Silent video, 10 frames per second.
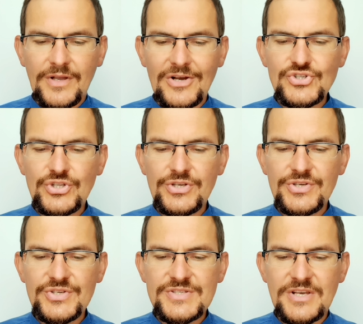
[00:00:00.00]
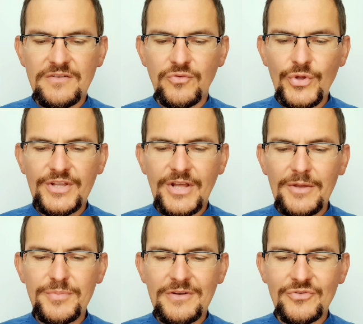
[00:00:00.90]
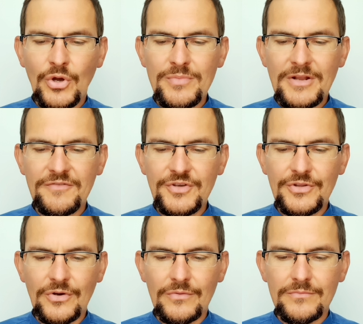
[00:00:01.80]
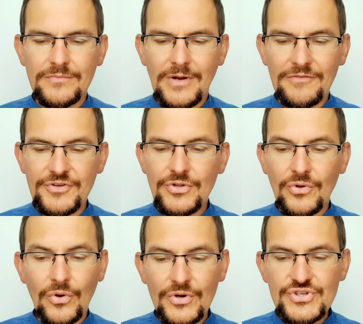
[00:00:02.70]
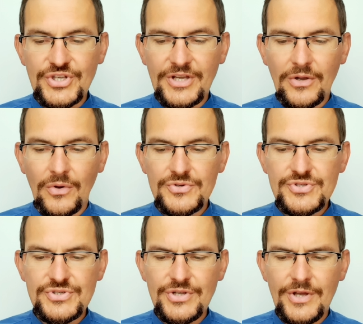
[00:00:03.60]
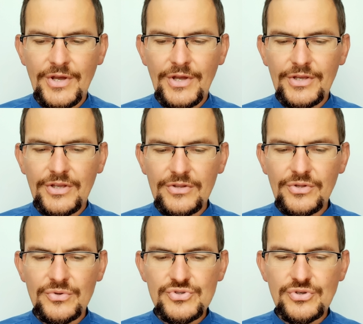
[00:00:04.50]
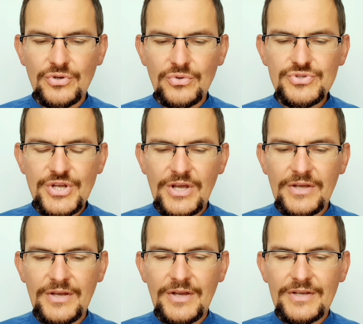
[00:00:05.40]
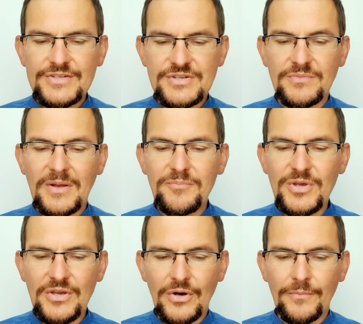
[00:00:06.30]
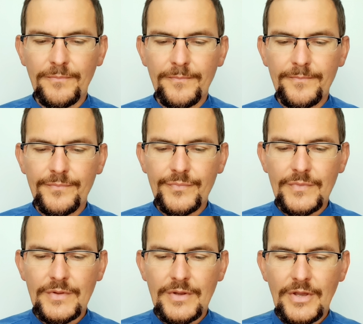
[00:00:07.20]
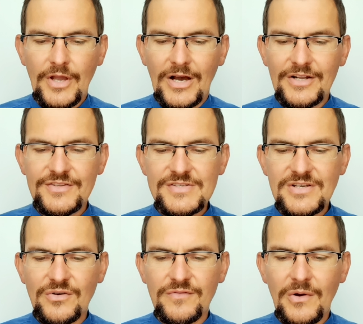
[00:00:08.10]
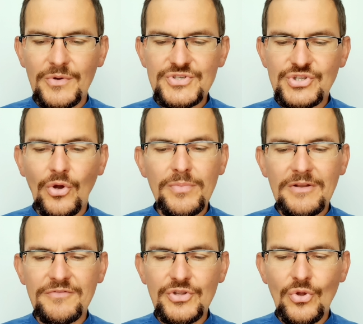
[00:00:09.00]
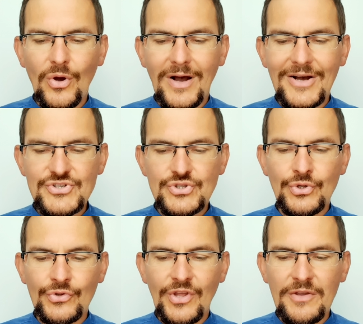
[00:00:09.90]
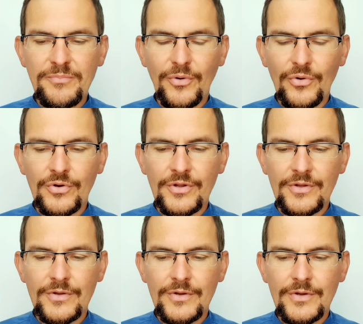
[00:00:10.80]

Każdy serwuje najpierw dobre wino, a wino gorszej jakości, kiedy już ludzie się napiją. Ale ty zachowałeś dobre wino aż do tej pory.